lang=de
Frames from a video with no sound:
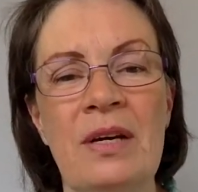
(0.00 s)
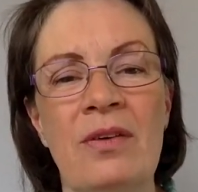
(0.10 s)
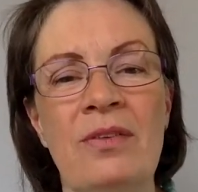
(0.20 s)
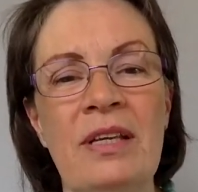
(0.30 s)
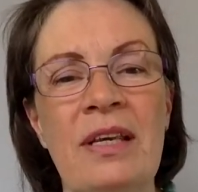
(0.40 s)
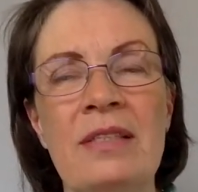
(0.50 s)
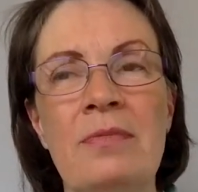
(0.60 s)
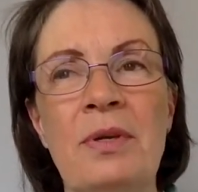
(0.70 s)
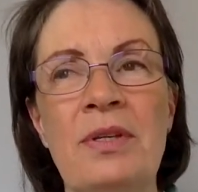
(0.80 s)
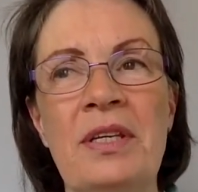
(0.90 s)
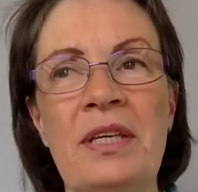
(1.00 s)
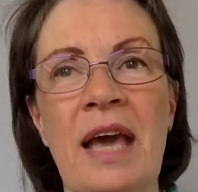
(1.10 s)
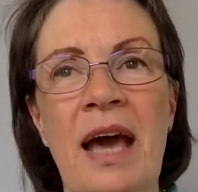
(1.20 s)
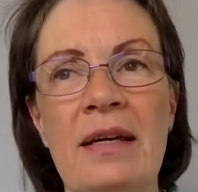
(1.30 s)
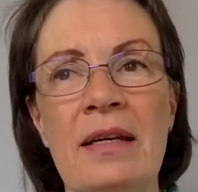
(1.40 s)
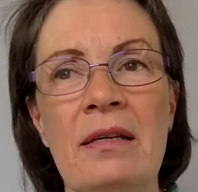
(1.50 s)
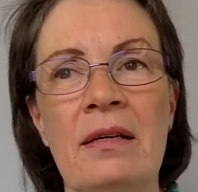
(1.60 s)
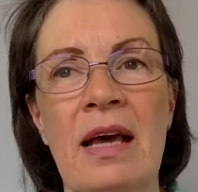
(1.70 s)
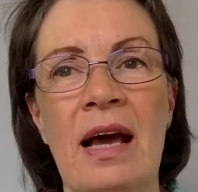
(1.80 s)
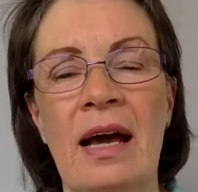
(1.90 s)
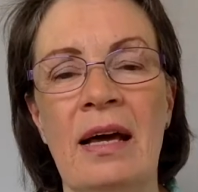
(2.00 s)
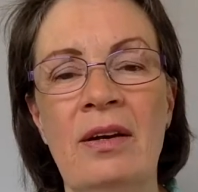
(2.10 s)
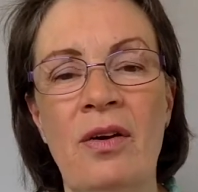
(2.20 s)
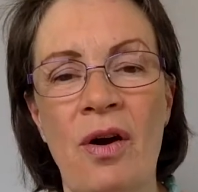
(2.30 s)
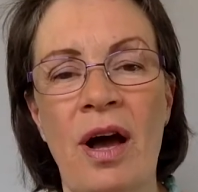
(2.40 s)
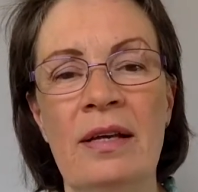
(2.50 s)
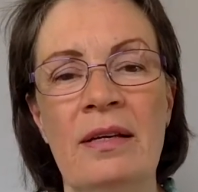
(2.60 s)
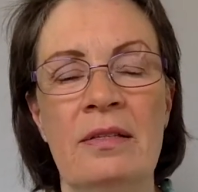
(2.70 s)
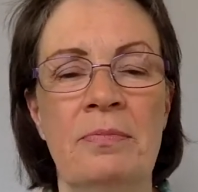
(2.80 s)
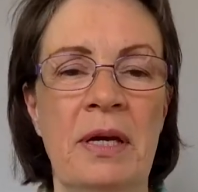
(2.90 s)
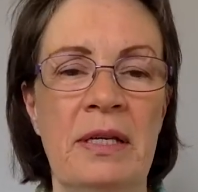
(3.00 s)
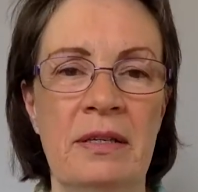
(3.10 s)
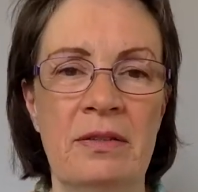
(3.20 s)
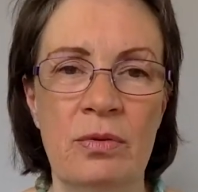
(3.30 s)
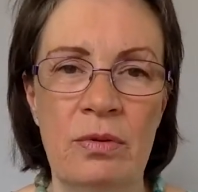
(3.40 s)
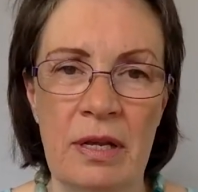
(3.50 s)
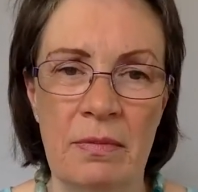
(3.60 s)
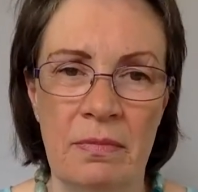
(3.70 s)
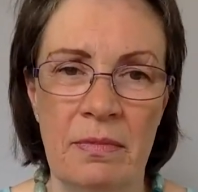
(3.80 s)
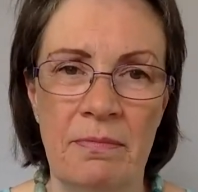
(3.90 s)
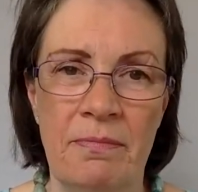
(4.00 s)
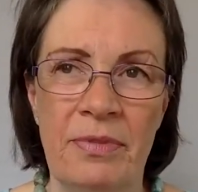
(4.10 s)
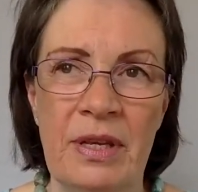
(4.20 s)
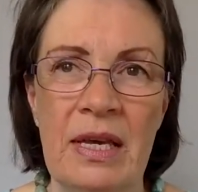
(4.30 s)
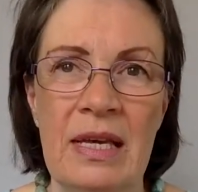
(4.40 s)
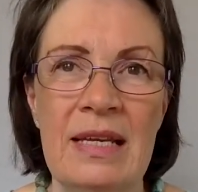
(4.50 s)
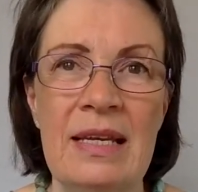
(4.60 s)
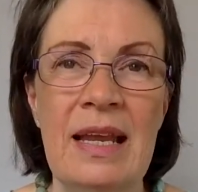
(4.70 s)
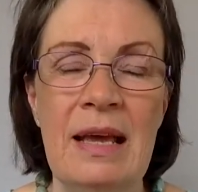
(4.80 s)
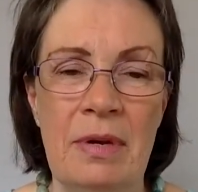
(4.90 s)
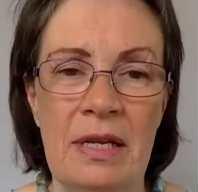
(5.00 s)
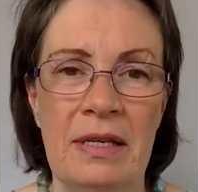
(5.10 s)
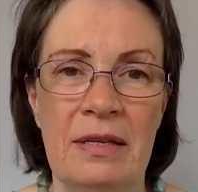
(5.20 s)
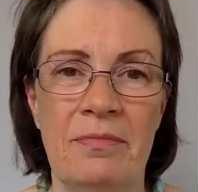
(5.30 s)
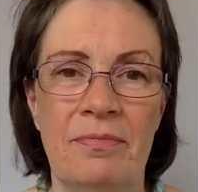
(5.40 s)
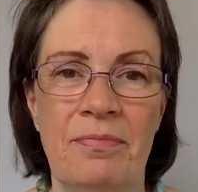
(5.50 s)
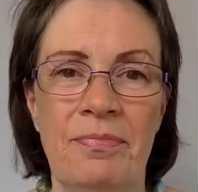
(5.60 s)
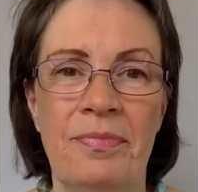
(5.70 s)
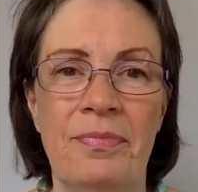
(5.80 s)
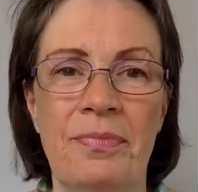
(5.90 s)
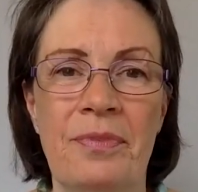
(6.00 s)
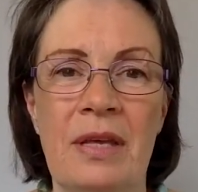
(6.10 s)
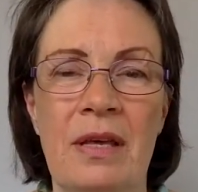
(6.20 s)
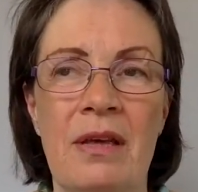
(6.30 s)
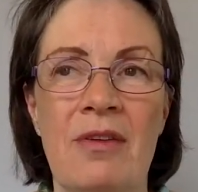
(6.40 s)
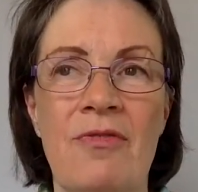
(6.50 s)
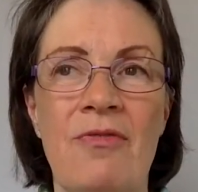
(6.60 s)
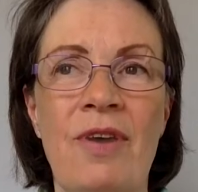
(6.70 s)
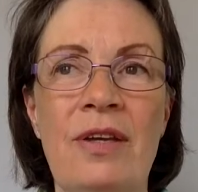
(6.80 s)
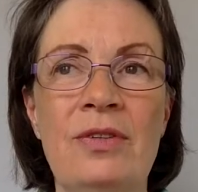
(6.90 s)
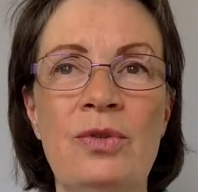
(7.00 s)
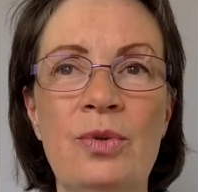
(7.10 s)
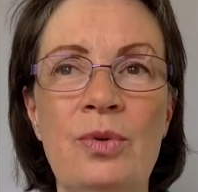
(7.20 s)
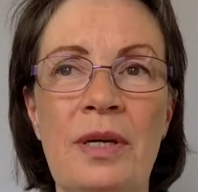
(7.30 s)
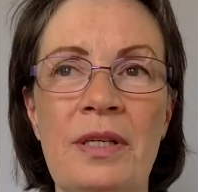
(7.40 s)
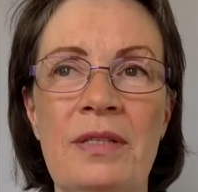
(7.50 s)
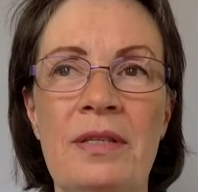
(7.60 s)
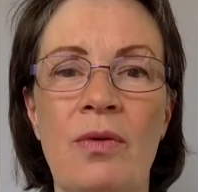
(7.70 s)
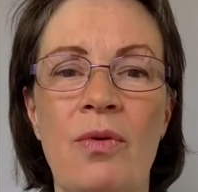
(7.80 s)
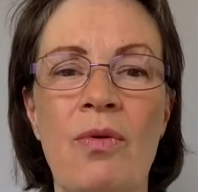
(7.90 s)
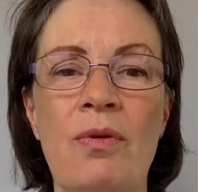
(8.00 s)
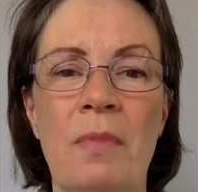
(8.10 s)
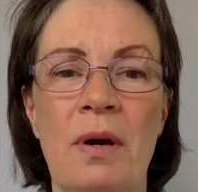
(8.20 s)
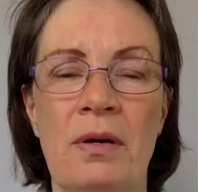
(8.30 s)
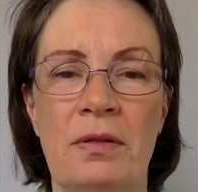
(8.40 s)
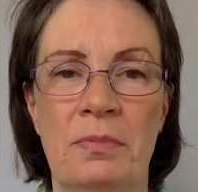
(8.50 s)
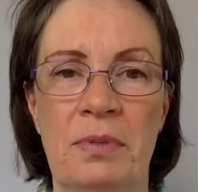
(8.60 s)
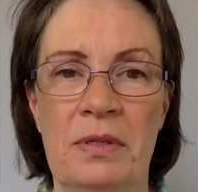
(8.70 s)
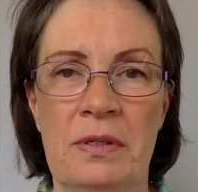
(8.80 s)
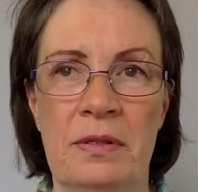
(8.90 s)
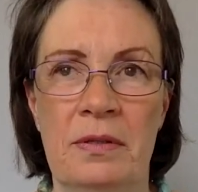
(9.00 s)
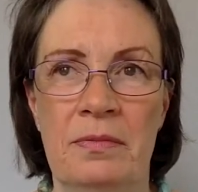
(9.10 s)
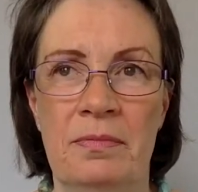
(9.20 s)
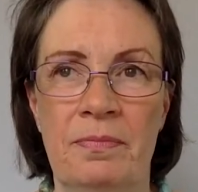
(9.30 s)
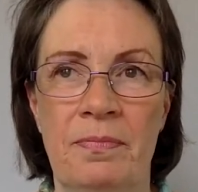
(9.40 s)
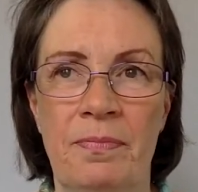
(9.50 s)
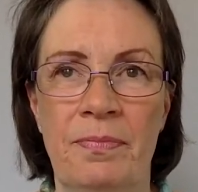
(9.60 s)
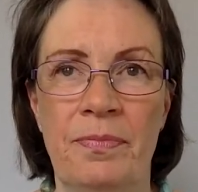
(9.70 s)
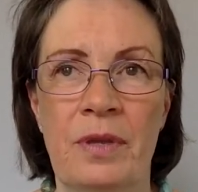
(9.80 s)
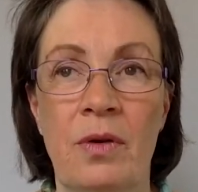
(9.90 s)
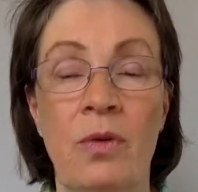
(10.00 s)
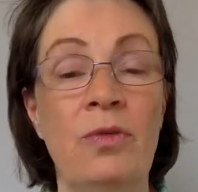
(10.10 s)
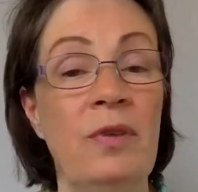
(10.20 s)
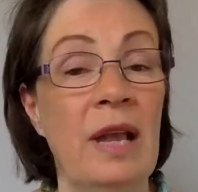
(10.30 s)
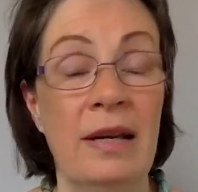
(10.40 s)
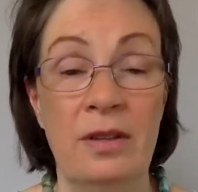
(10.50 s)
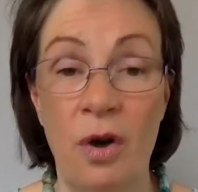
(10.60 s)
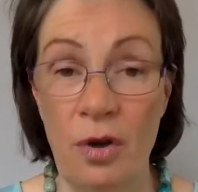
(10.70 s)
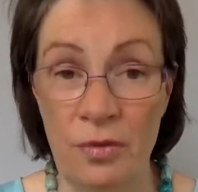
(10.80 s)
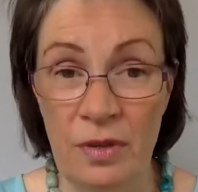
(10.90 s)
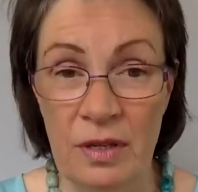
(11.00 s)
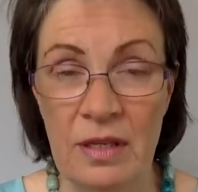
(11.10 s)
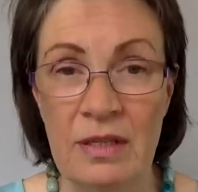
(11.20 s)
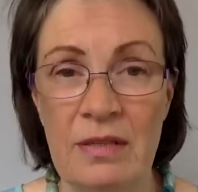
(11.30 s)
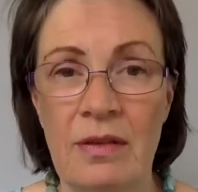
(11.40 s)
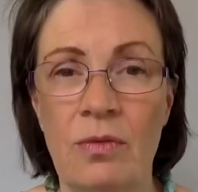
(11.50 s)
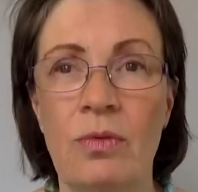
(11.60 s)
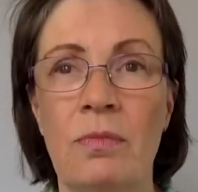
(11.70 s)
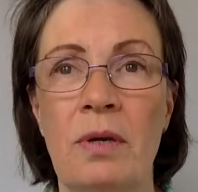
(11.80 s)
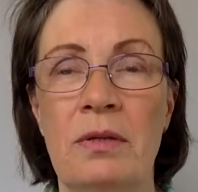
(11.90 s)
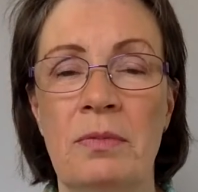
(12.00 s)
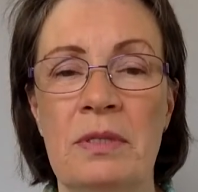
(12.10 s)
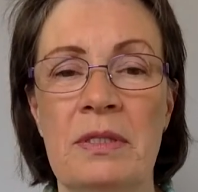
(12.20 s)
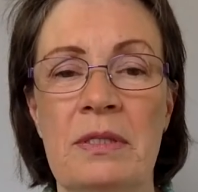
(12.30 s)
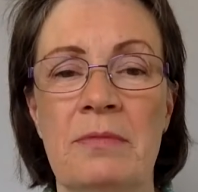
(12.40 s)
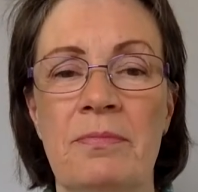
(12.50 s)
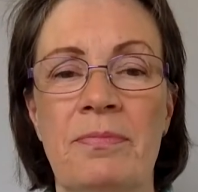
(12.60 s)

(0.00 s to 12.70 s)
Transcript: Und jetzt möchte ich gerne noch einen Aspekt dazu nehmen, nämlich, wenn du in dieser Ohnmacht bist und vielleicht häufig in dieser Ohnmacht bist,